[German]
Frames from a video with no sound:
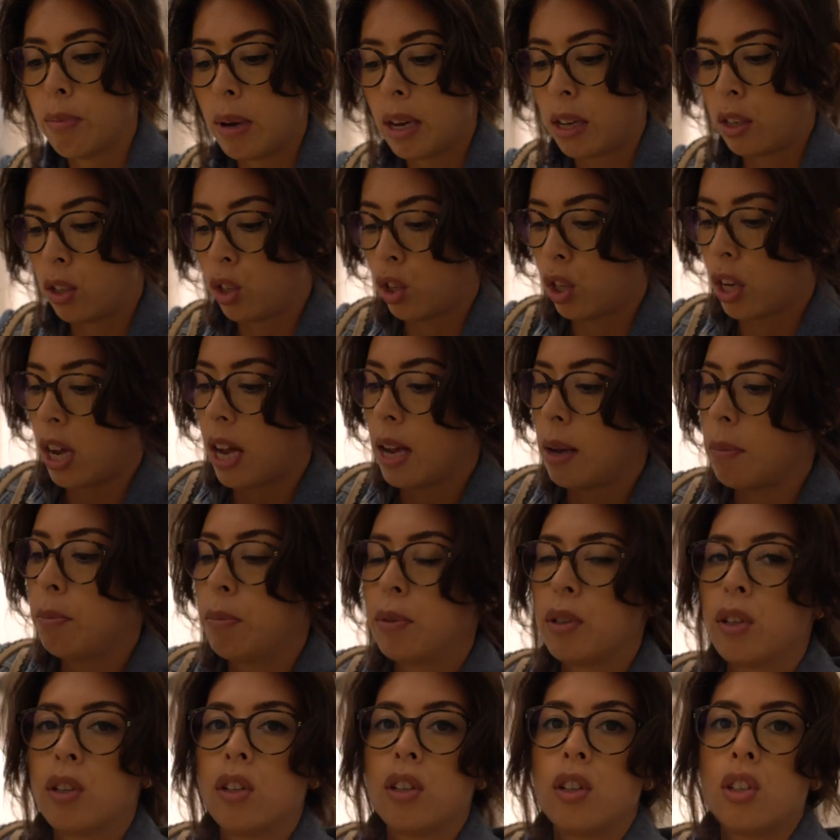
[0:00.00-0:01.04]
meinen
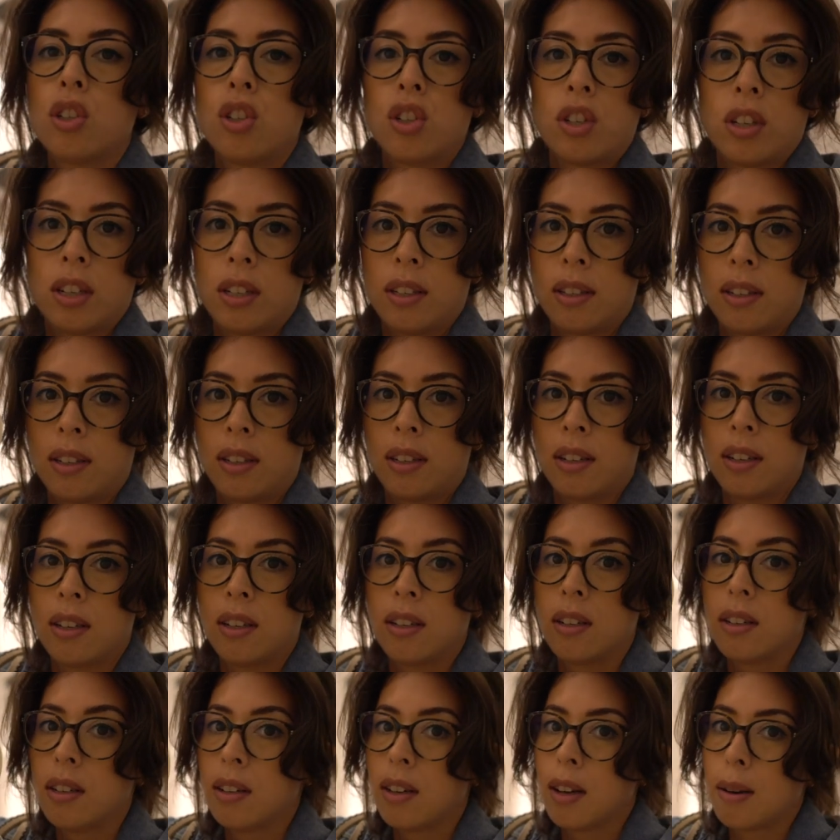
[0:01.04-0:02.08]
Schreibtisch, das
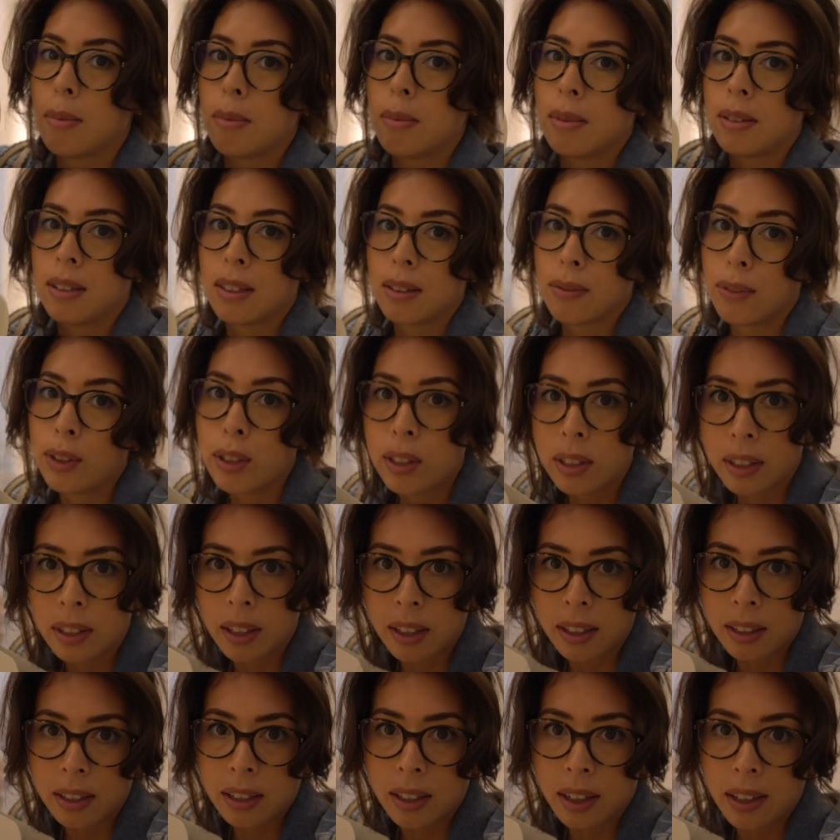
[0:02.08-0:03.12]
hier. Aber das wollte ich
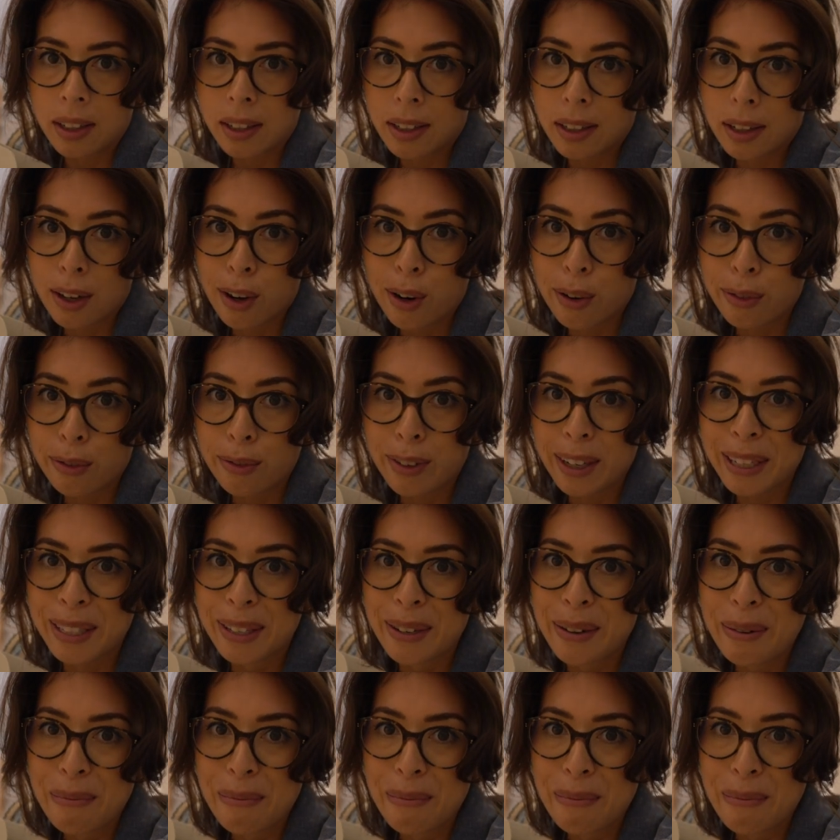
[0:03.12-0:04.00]
eigentlich gar nicht kaufen, also